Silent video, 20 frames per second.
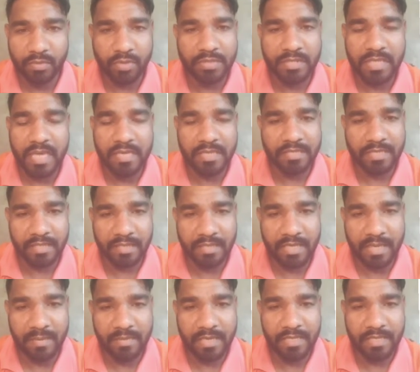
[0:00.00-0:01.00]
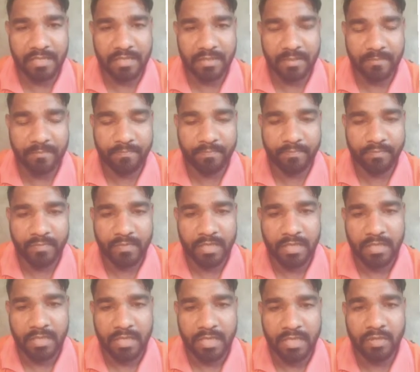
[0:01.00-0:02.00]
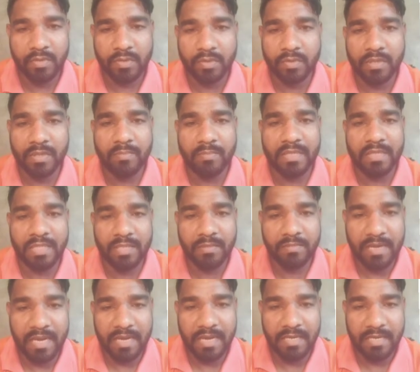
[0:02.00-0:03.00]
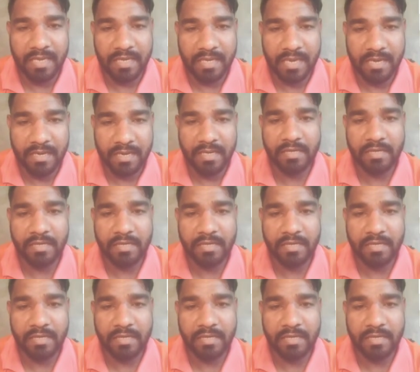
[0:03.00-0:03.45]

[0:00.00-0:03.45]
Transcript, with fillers: दो चार की संख्या में गए थे इनको जो है बंदी बना लिया गया